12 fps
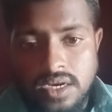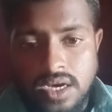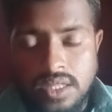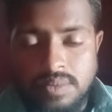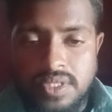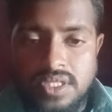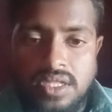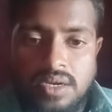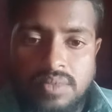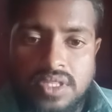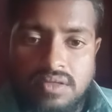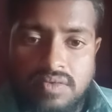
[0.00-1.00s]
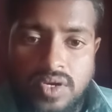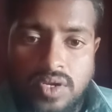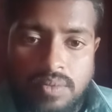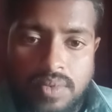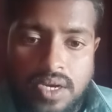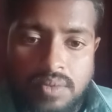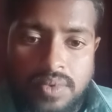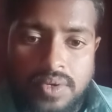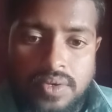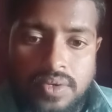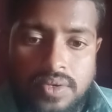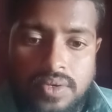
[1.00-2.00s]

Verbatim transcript: அதை பற்றி தான் நம்ம இந்த வீடியோவில் பார்க்க போகிறோம்